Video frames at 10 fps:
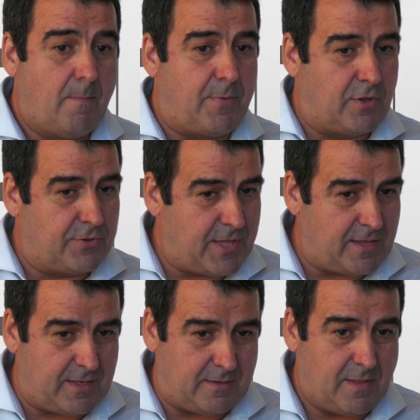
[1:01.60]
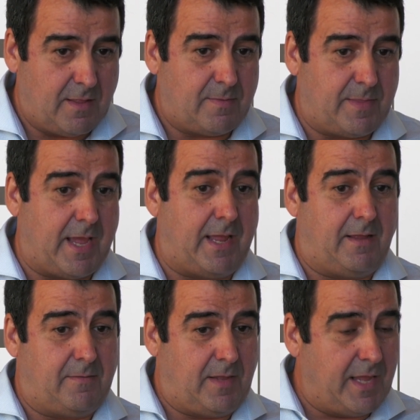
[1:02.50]
proceden de
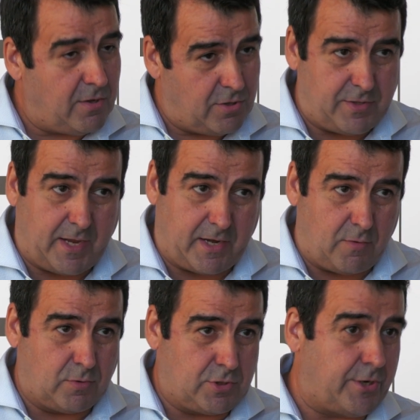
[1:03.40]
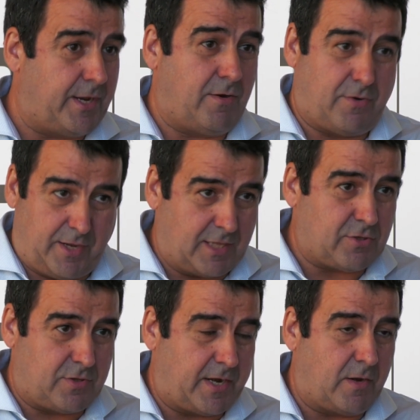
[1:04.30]
hijos de agricultores o
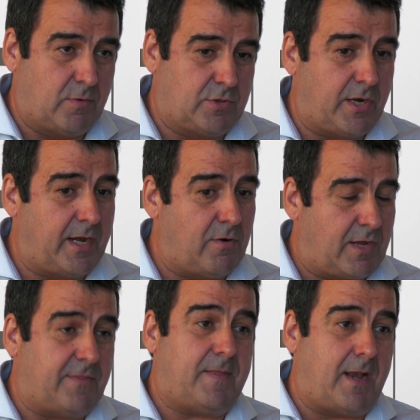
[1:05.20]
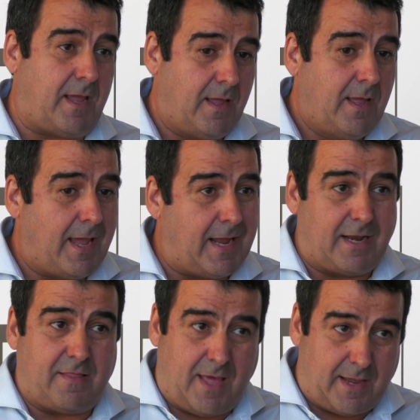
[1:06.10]
nietos de agricultores y lo que hacen es
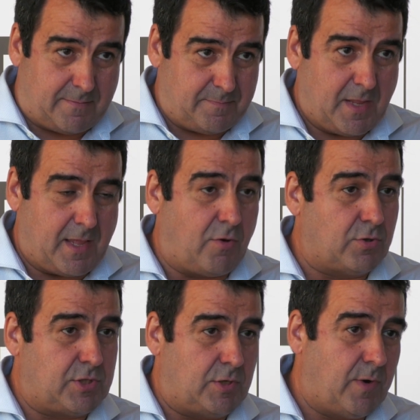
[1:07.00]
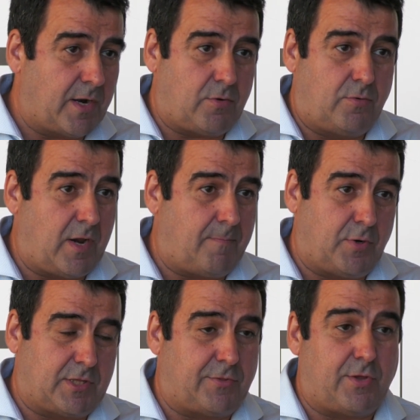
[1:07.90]
heredar y continuar con una
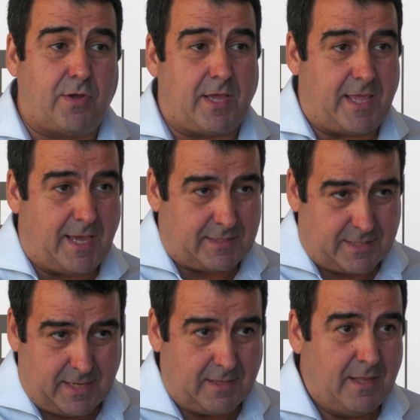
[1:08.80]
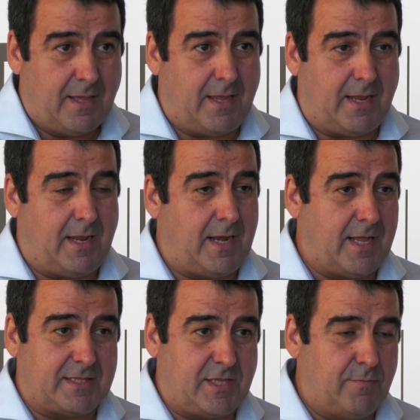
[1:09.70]
explotación que ya está eh, en
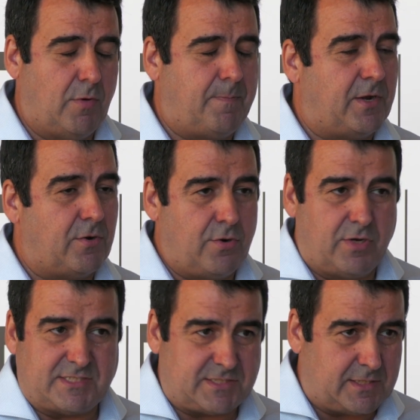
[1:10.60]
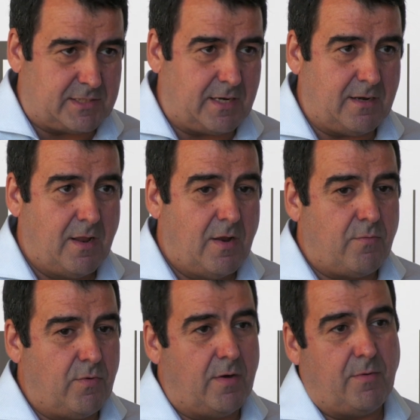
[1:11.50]
activo, pero no existen
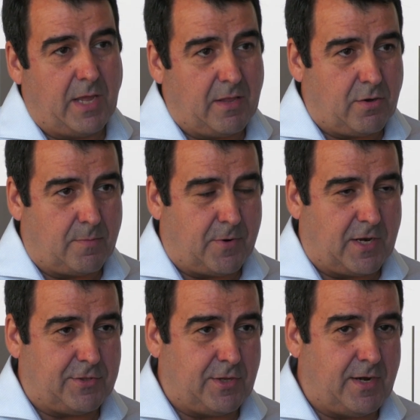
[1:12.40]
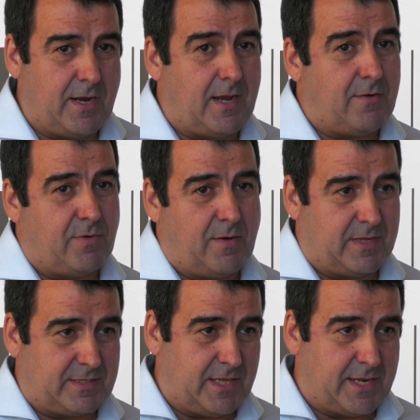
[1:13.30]
nuevas incorporaciones en
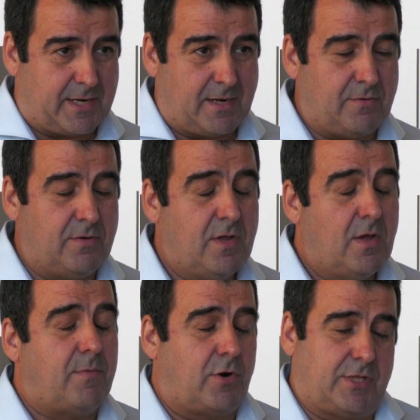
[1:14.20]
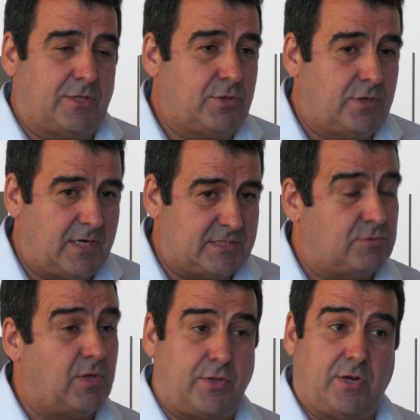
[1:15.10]
nuevas tierras. ¿no? Por lo tanto, la
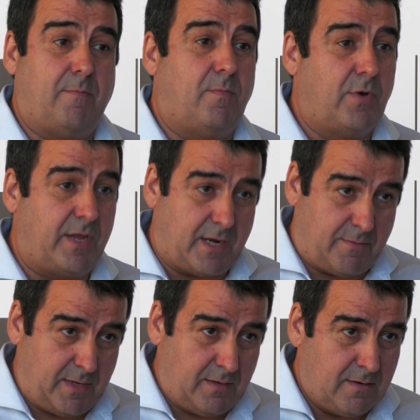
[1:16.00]
situación es muy grave.